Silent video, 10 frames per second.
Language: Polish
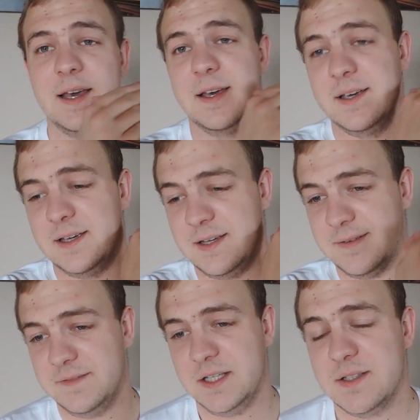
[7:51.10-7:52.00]

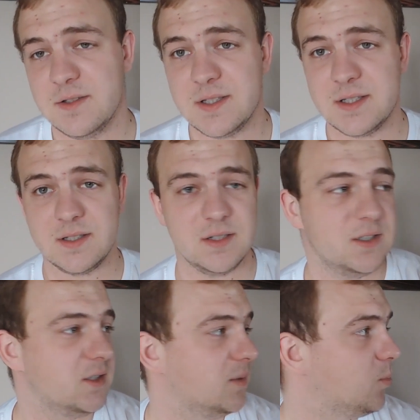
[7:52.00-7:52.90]
E, więc
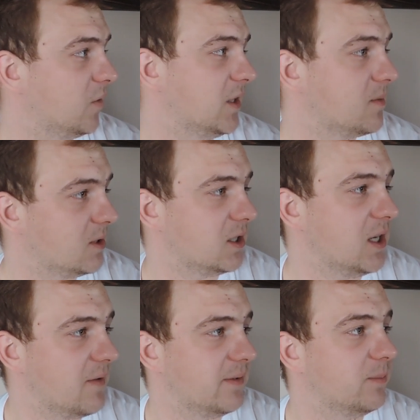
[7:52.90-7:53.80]
e, powiedzmy, że
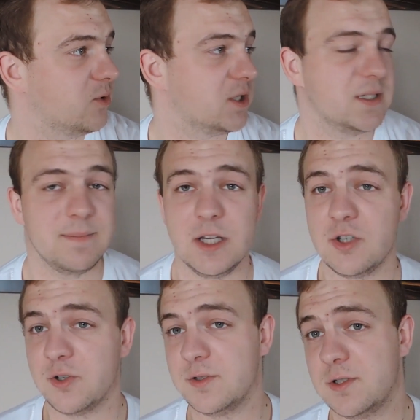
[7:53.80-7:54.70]
nie wiem, może za
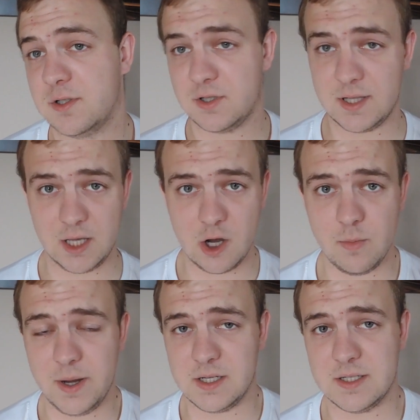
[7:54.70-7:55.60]
miesiąc coś takiego
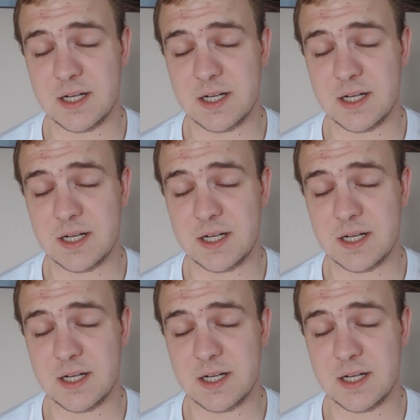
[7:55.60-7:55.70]
będzie.